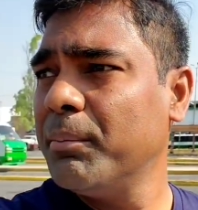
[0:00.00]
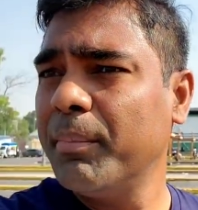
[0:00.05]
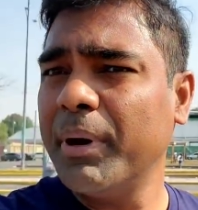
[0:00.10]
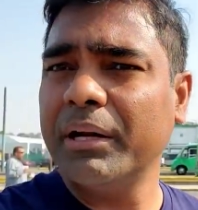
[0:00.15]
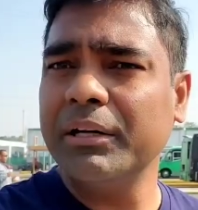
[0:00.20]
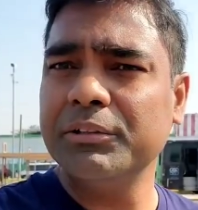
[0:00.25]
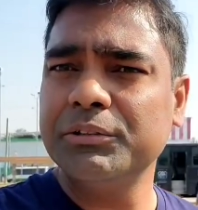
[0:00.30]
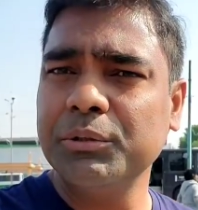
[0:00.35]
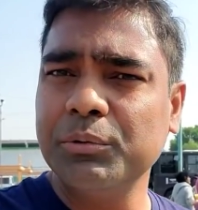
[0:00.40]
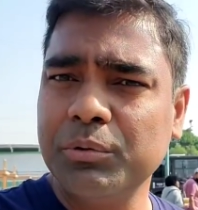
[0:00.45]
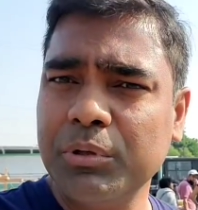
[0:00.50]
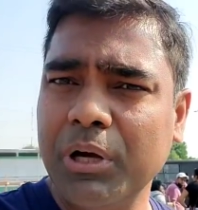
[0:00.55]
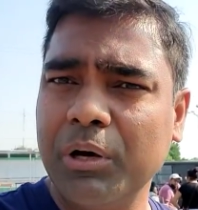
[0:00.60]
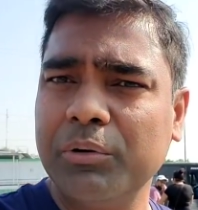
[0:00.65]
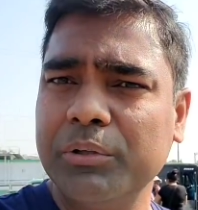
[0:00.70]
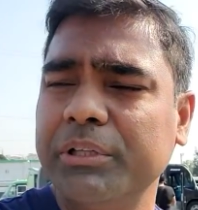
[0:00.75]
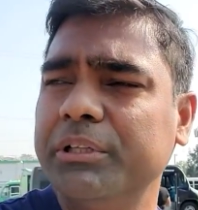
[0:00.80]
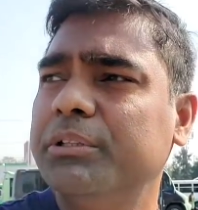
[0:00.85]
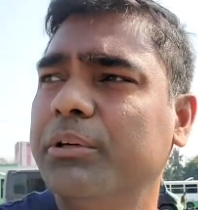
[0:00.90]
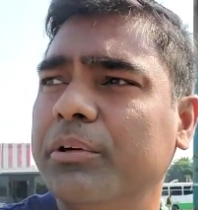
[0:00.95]
মানুষ
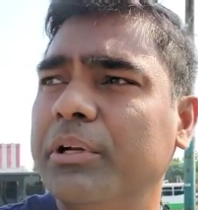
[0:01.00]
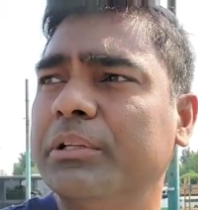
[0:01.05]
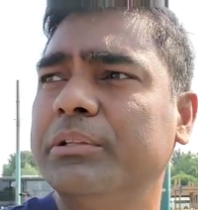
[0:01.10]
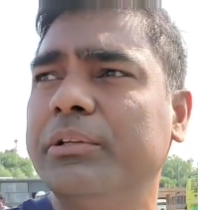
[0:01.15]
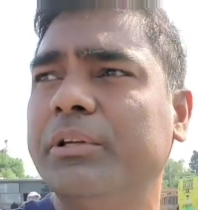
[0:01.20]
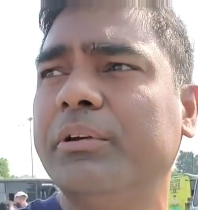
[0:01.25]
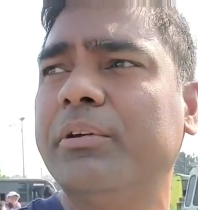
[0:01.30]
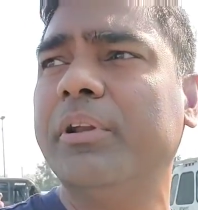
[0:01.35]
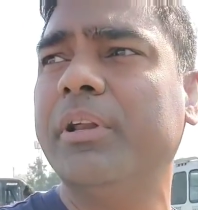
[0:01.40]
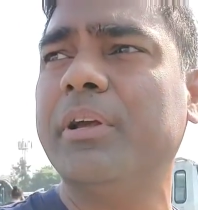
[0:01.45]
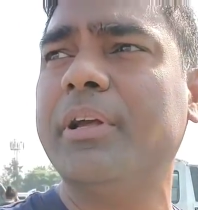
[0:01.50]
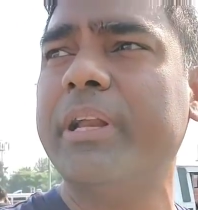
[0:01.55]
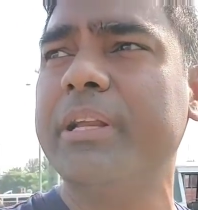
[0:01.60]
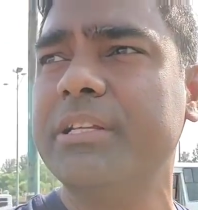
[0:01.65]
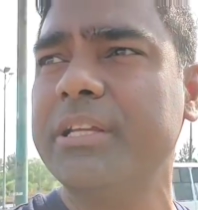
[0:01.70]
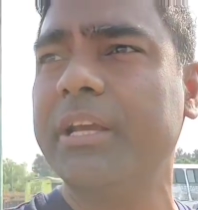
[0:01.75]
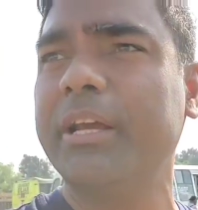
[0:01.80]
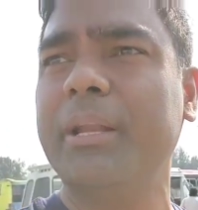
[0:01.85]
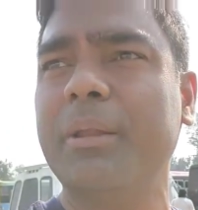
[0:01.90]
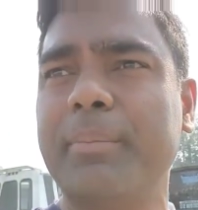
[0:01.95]
হুড়াহুড়ি দৌড়াদৌড়ি করে গিয়ে
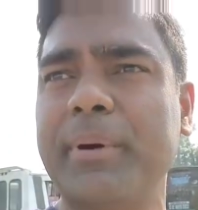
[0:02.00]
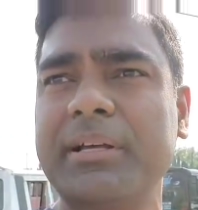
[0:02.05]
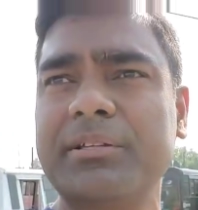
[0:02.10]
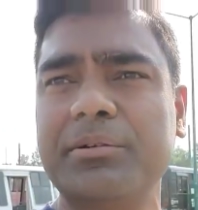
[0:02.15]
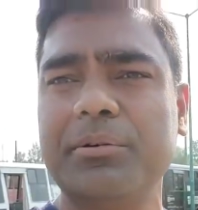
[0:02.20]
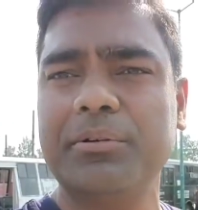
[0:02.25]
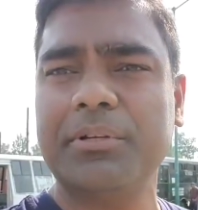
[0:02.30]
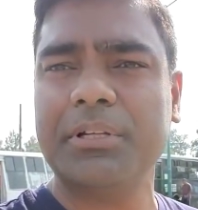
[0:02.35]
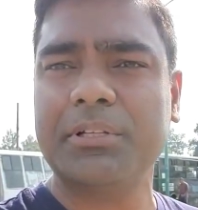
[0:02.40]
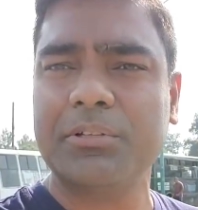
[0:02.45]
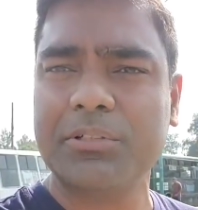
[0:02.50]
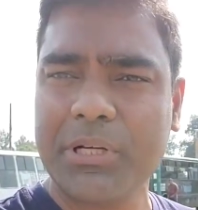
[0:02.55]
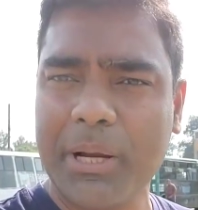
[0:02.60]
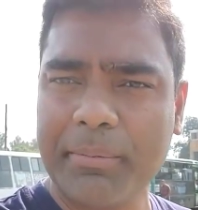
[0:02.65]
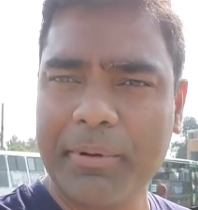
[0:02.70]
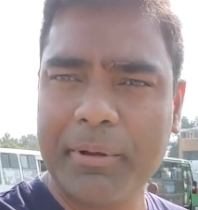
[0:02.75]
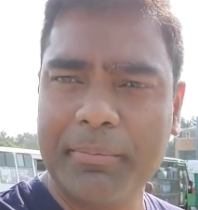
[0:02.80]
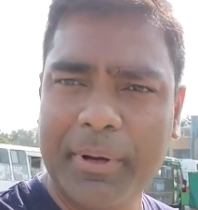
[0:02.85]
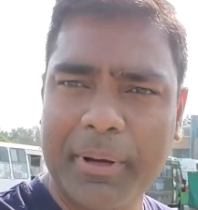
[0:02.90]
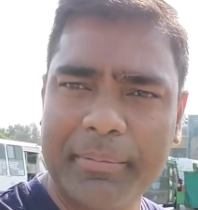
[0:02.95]
সেখানে বাসে উঠে তো
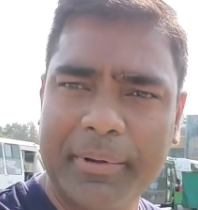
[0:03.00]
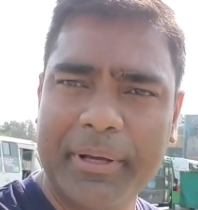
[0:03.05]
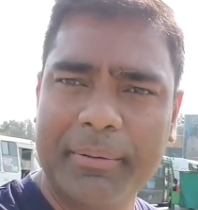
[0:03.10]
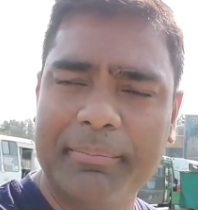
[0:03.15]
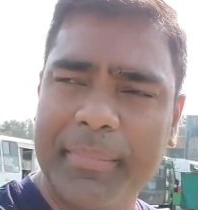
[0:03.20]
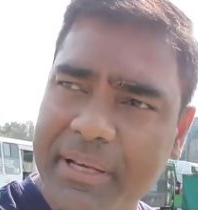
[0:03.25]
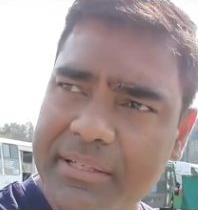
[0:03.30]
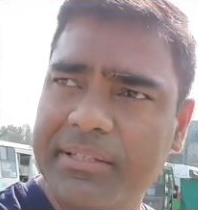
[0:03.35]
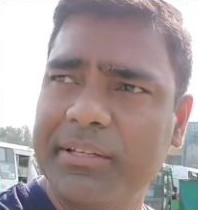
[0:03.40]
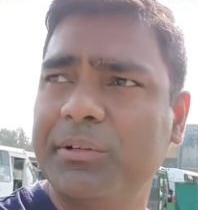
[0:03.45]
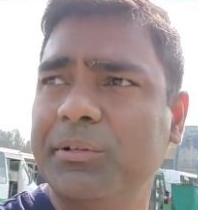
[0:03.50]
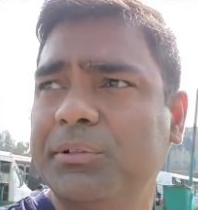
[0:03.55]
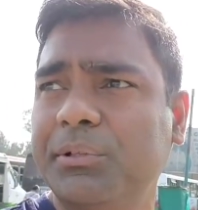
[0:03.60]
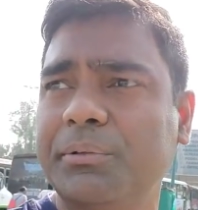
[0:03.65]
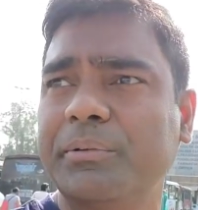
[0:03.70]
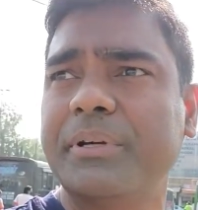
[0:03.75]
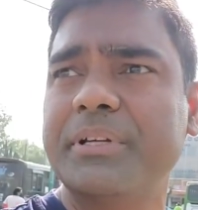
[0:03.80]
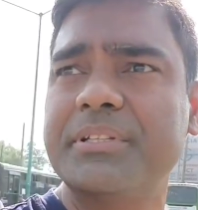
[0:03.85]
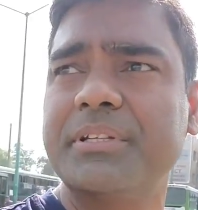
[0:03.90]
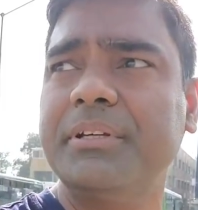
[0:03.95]
স্বাভাবিকভাবে মেক্সিকোতে
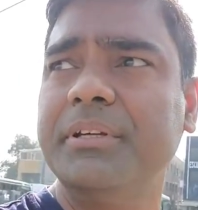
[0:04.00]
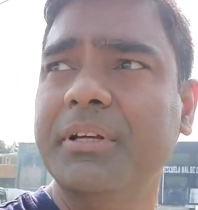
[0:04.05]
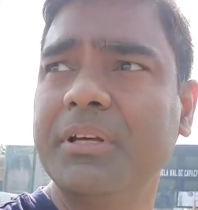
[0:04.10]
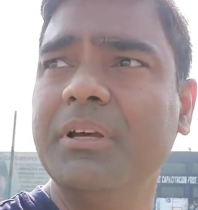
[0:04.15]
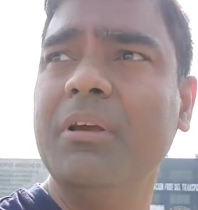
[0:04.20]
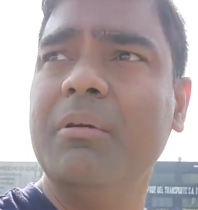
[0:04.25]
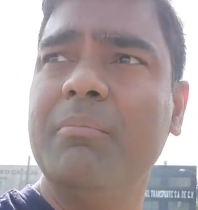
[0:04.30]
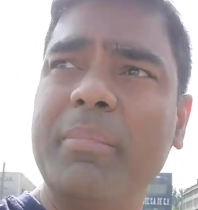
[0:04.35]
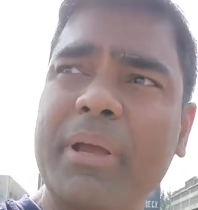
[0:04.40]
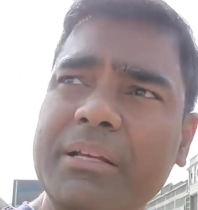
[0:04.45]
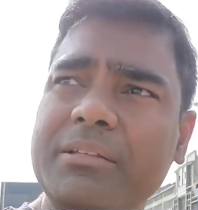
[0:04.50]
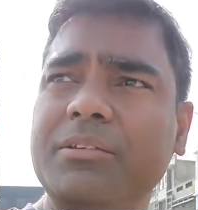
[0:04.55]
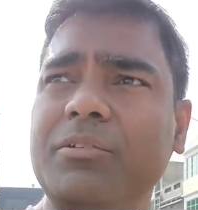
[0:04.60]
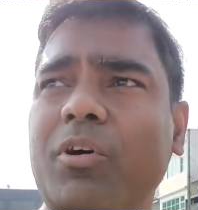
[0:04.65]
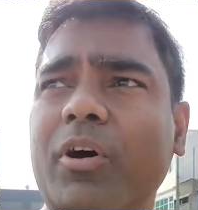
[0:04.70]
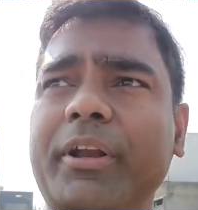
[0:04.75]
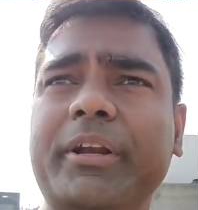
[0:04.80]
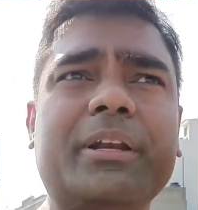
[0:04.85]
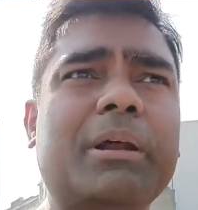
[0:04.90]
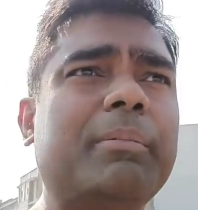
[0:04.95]
রয়েছে মেক্সিকো
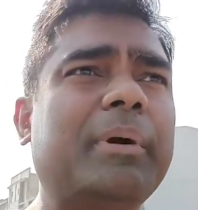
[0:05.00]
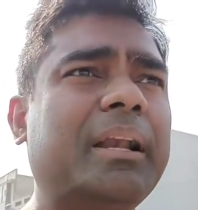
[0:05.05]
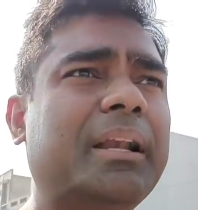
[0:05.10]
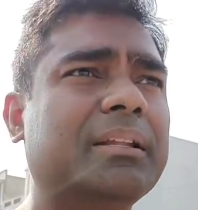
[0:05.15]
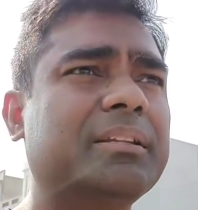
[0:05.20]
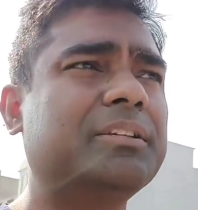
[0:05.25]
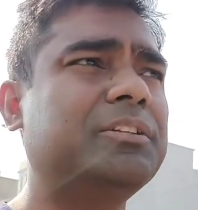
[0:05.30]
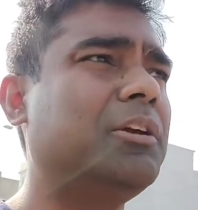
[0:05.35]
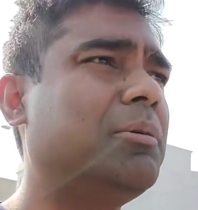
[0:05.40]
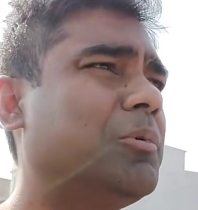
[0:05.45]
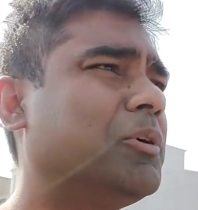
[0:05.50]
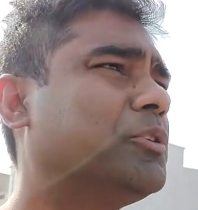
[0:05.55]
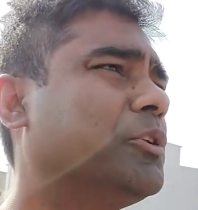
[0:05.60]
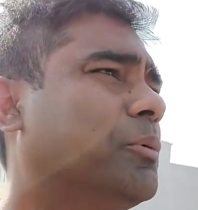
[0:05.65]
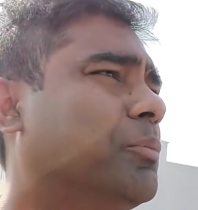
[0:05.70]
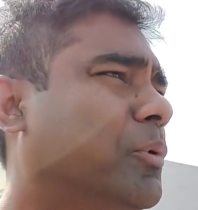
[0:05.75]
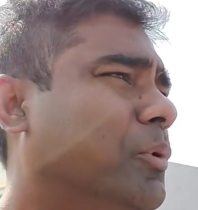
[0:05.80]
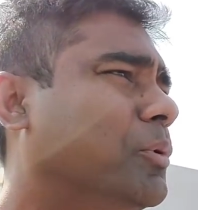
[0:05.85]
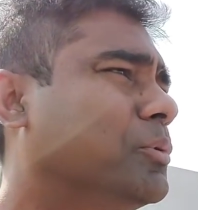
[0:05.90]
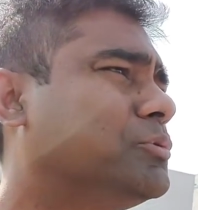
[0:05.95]
অনেকটা বাংলাদেশের
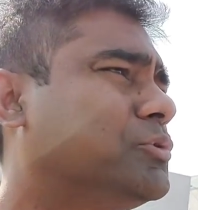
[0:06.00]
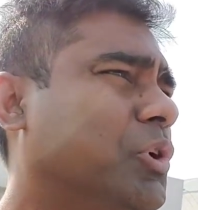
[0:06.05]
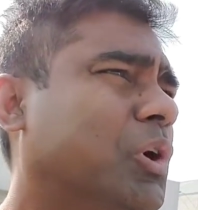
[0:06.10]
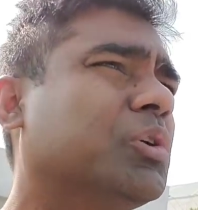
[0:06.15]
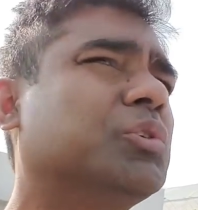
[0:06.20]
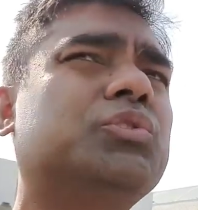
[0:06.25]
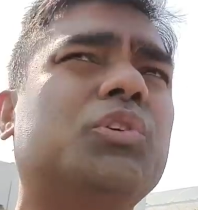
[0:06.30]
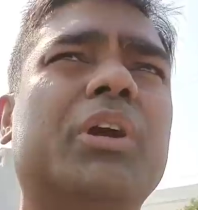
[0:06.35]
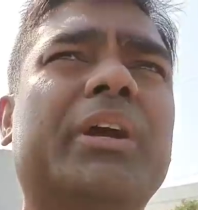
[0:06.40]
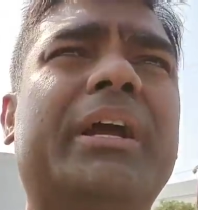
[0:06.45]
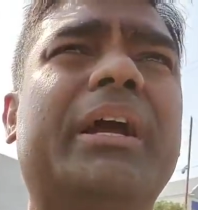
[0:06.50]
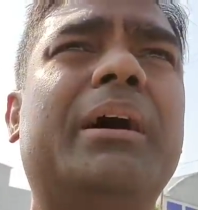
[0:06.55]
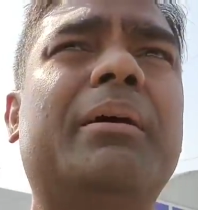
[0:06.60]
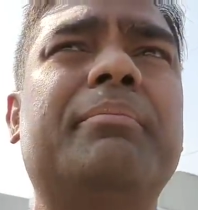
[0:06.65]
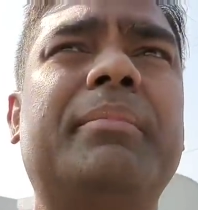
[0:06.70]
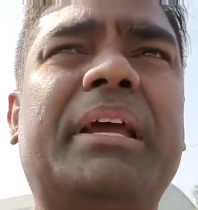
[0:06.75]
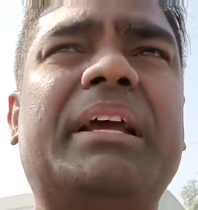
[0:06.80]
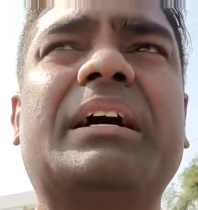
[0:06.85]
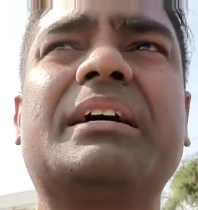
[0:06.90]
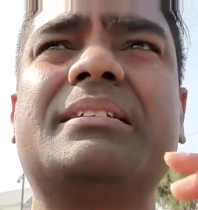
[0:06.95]
মতোই বহুত জনসংখ্যা
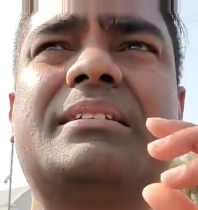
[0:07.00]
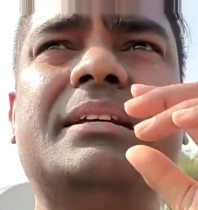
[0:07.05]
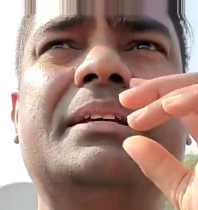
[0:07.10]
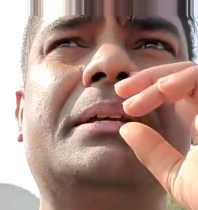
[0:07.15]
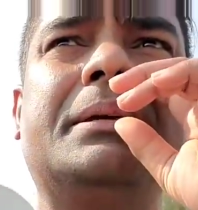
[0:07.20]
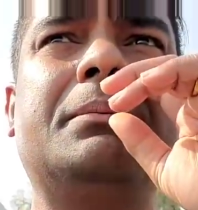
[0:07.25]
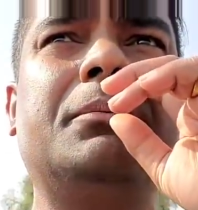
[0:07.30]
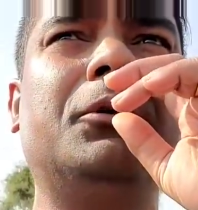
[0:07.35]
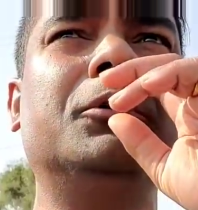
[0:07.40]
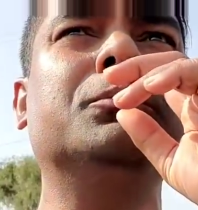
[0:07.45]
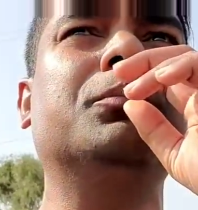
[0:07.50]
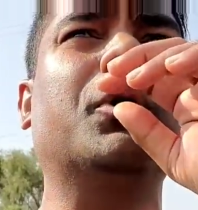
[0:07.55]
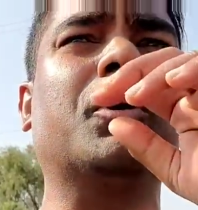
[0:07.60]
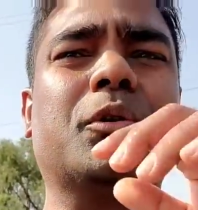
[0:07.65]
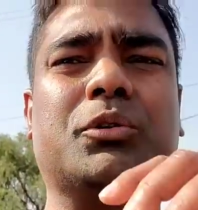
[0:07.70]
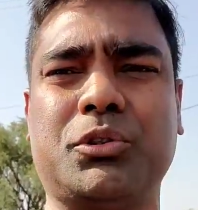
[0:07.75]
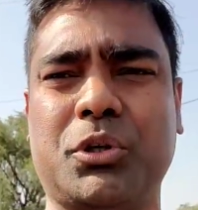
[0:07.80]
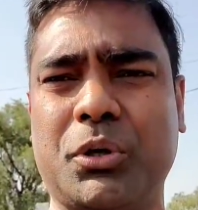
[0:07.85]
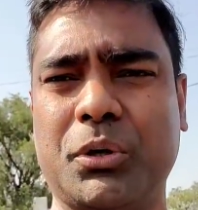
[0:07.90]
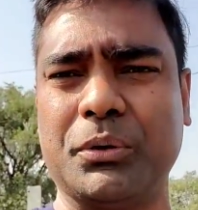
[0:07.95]
মেগা সিটি বহুত বড়
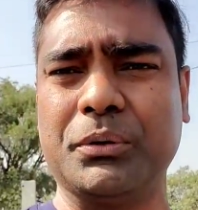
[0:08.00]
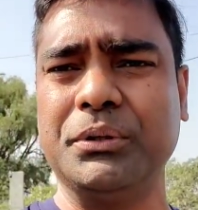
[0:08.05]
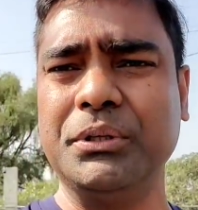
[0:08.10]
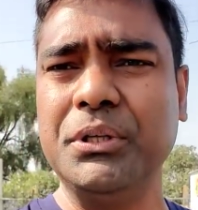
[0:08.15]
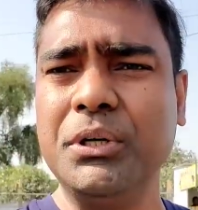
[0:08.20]
শহর